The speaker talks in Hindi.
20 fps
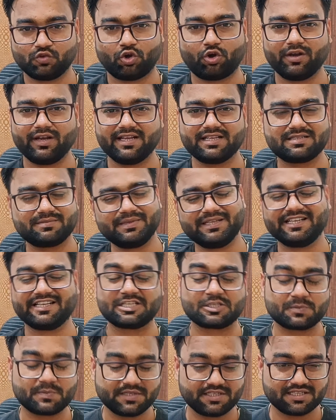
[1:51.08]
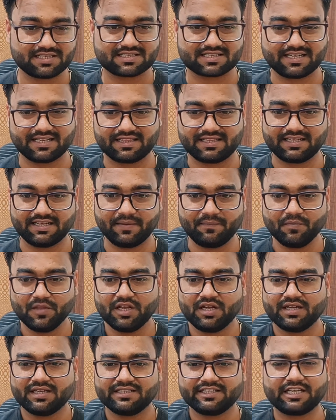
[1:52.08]
नॉलेज मेरी एक्सपीरियंस कहती है
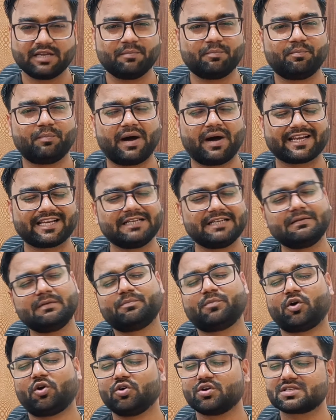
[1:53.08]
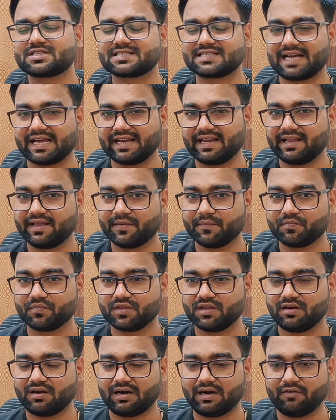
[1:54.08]
देखिए मार्केट में बहुत सारे
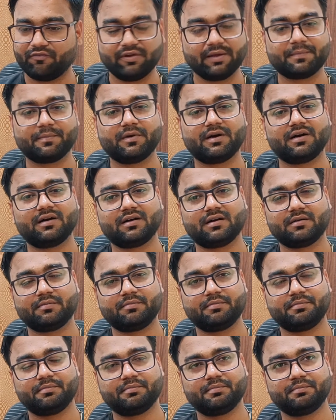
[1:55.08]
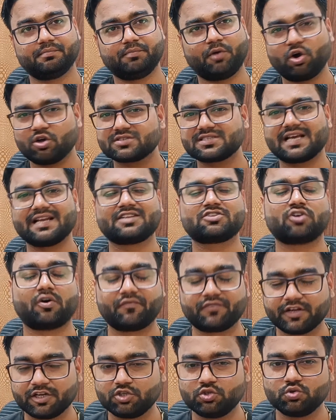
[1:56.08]
वेब बहुत सारे
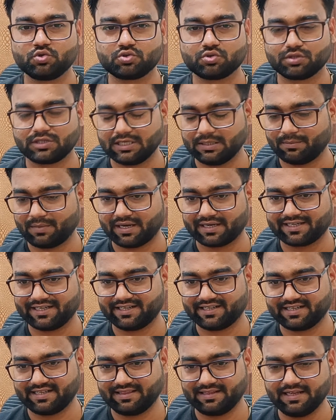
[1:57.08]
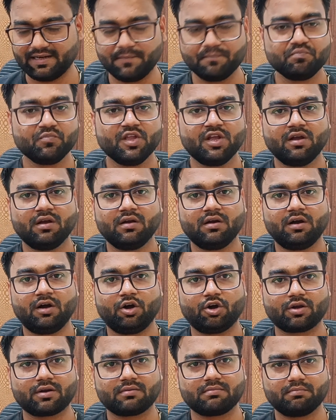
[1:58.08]
सॉफ्टवेयर यूज होते हैं मार्केट के अंदर
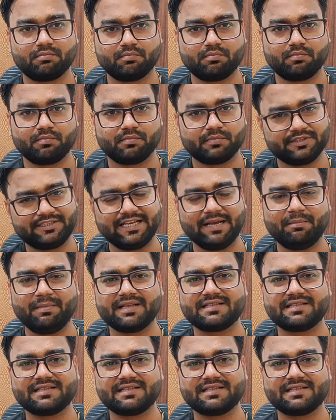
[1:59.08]
और ये